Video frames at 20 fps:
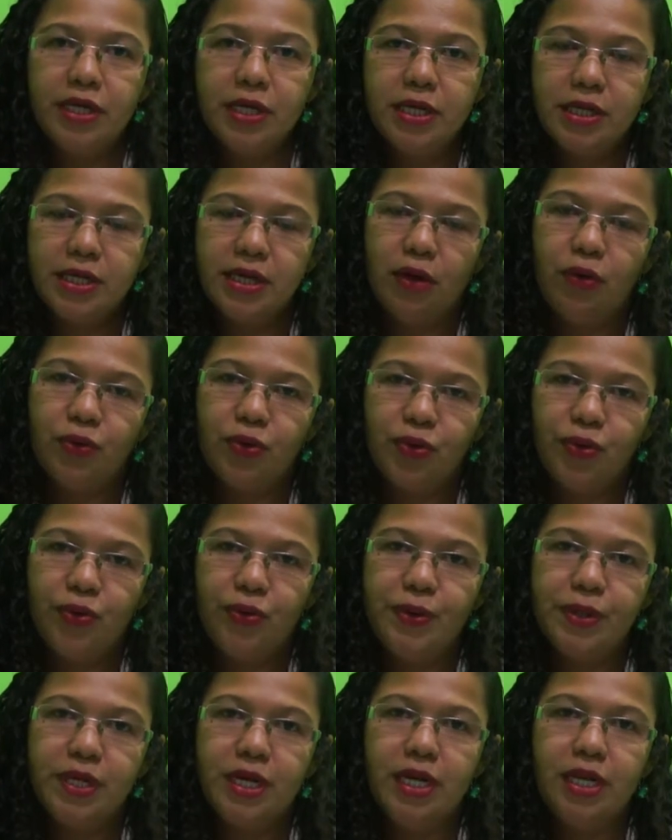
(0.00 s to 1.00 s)
esses
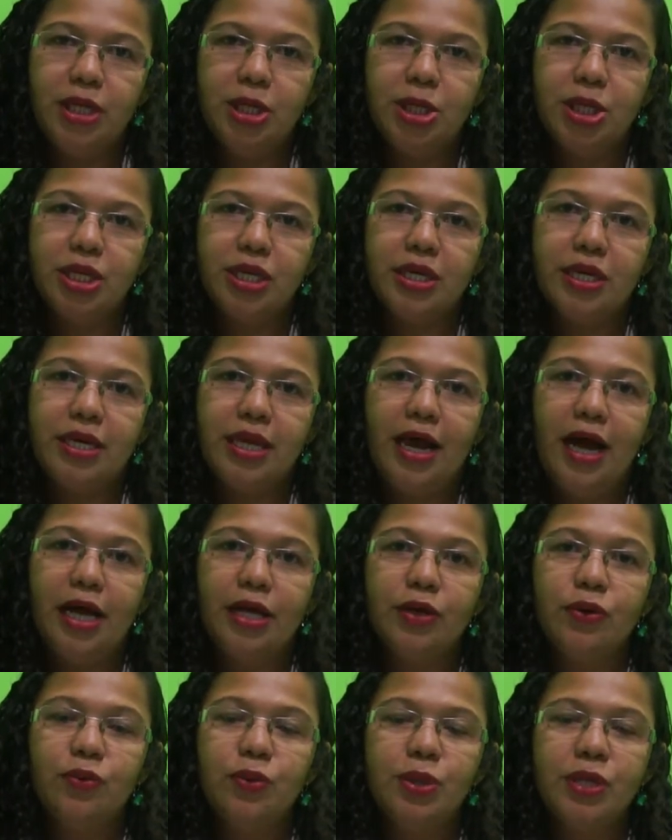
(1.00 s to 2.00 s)
autores, eles
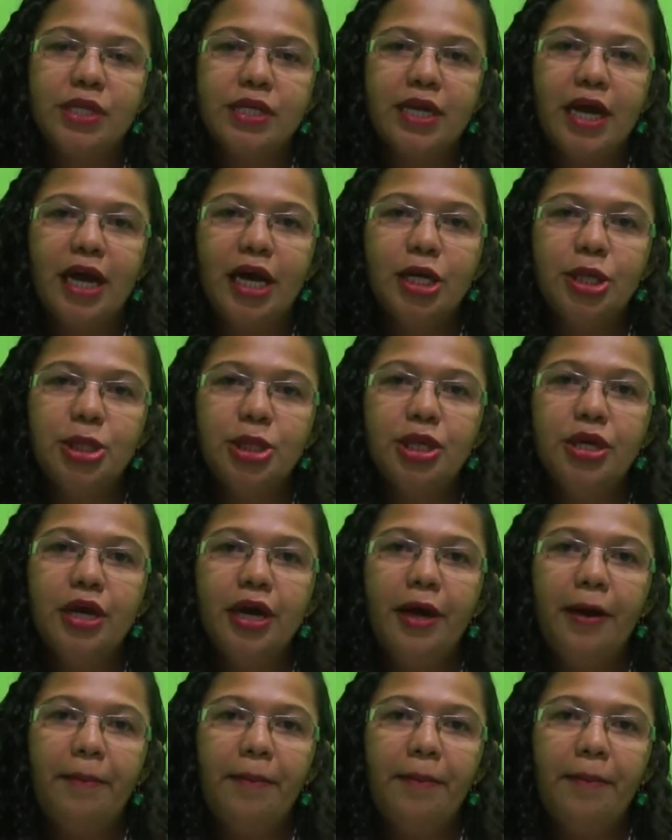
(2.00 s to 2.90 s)
tratam de sete